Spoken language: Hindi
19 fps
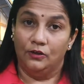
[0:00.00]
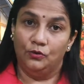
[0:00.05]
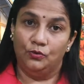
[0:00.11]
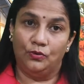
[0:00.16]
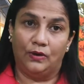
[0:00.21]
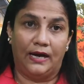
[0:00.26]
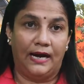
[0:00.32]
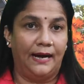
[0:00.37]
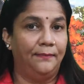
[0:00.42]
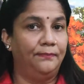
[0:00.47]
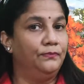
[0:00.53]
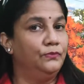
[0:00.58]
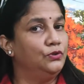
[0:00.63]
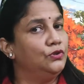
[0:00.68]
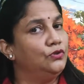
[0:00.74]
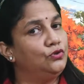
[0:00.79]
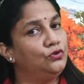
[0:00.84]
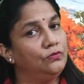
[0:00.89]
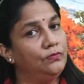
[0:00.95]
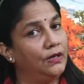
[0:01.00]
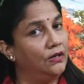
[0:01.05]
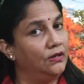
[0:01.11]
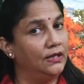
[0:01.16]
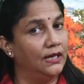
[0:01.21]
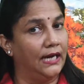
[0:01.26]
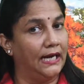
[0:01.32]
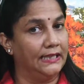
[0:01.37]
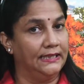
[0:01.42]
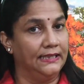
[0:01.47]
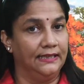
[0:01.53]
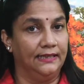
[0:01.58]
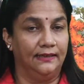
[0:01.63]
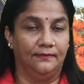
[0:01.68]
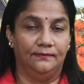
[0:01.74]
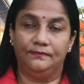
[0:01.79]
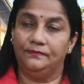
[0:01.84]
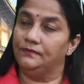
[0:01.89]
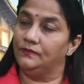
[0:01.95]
तो आप मुझे सुबह उठा देना